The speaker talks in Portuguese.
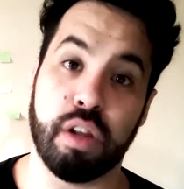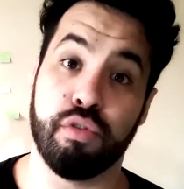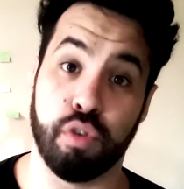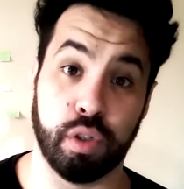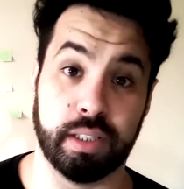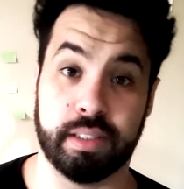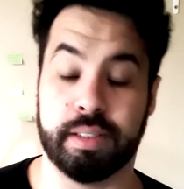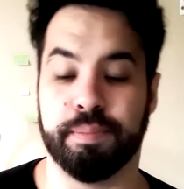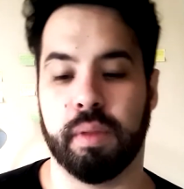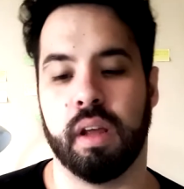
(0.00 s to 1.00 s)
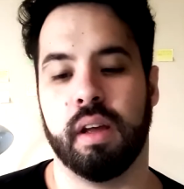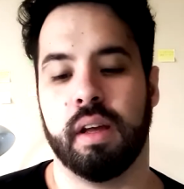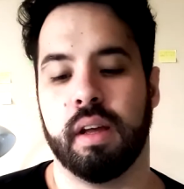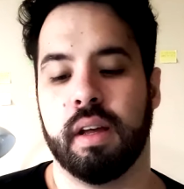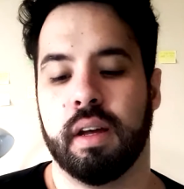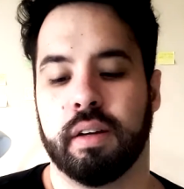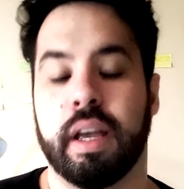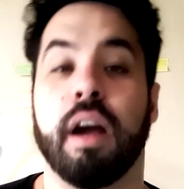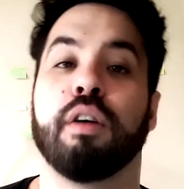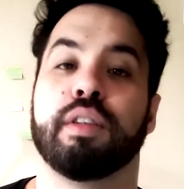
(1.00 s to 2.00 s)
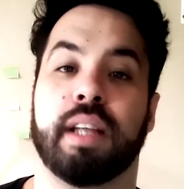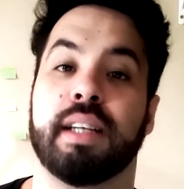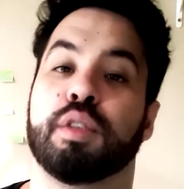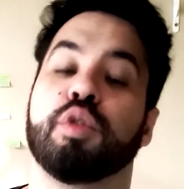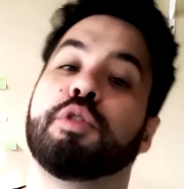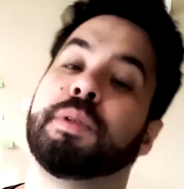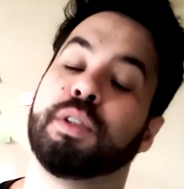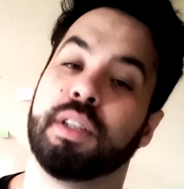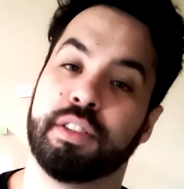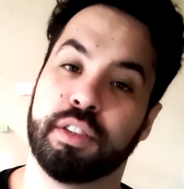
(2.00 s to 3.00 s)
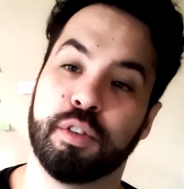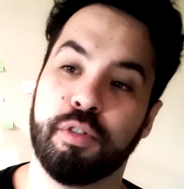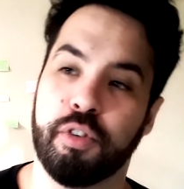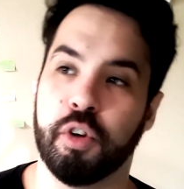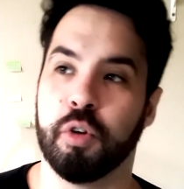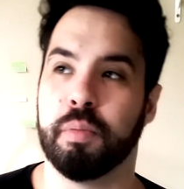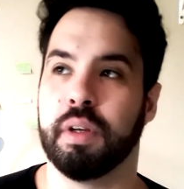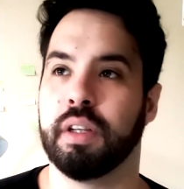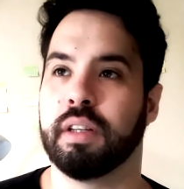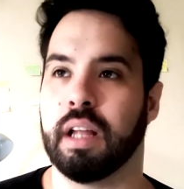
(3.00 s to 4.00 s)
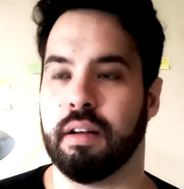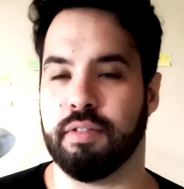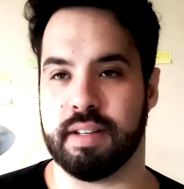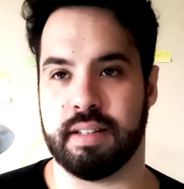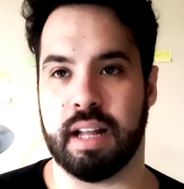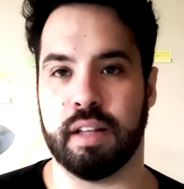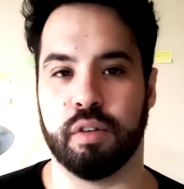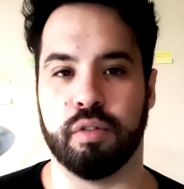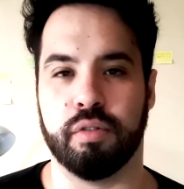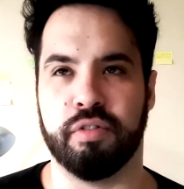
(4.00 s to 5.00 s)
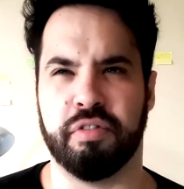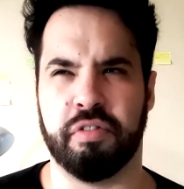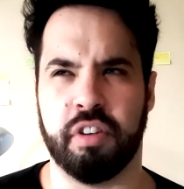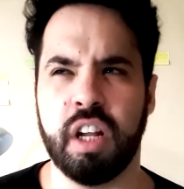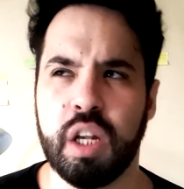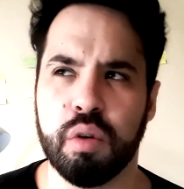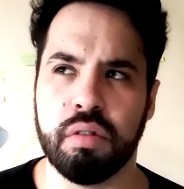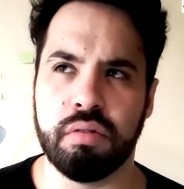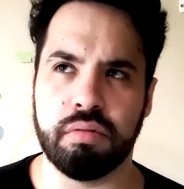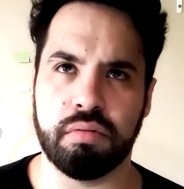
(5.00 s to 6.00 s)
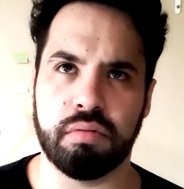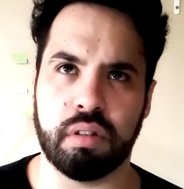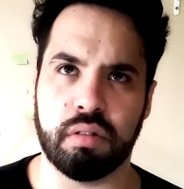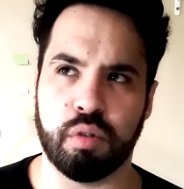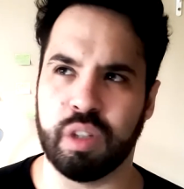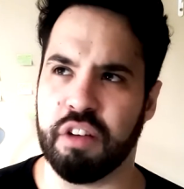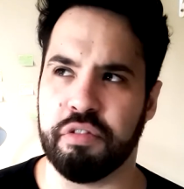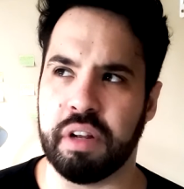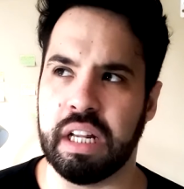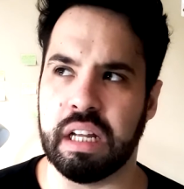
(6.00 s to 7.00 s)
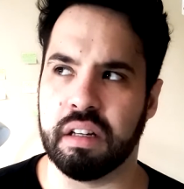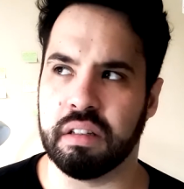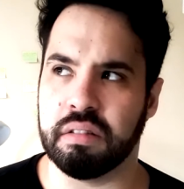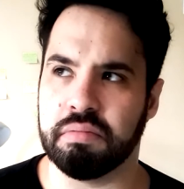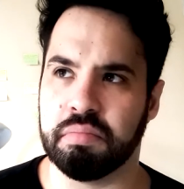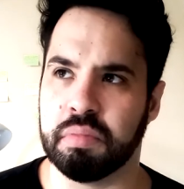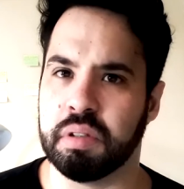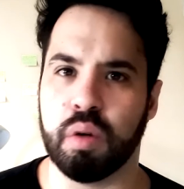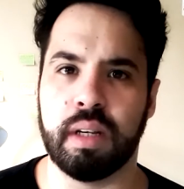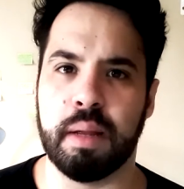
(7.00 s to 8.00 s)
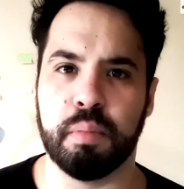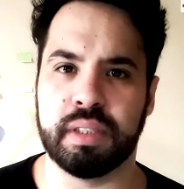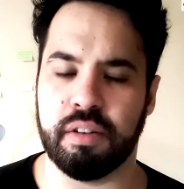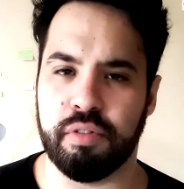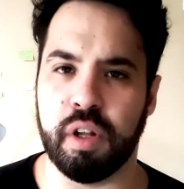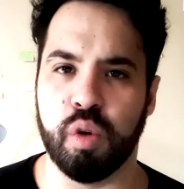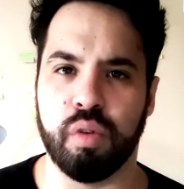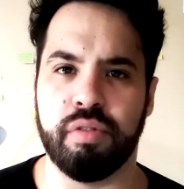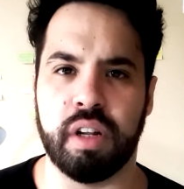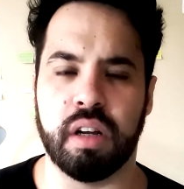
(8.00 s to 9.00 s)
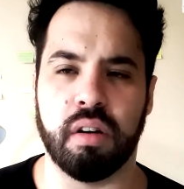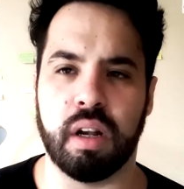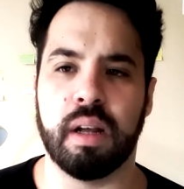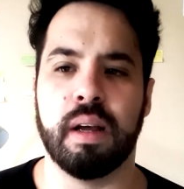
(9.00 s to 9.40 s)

Foda-se. O que, que acontece? Um dos personagens do filme tá afastado do filho ou da filha. Não lembro se é filho ou filha agora.